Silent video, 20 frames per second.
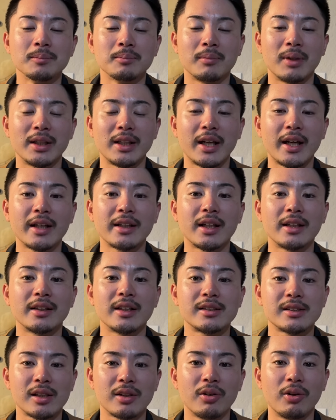まあ、投げたん
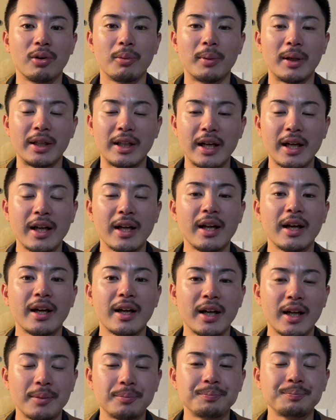ですけど、まあ、なかな
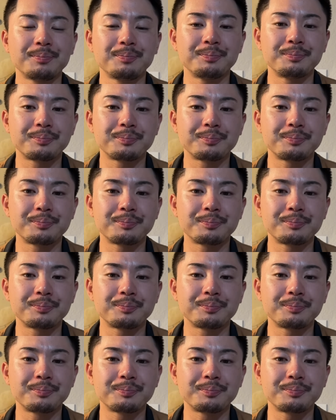か、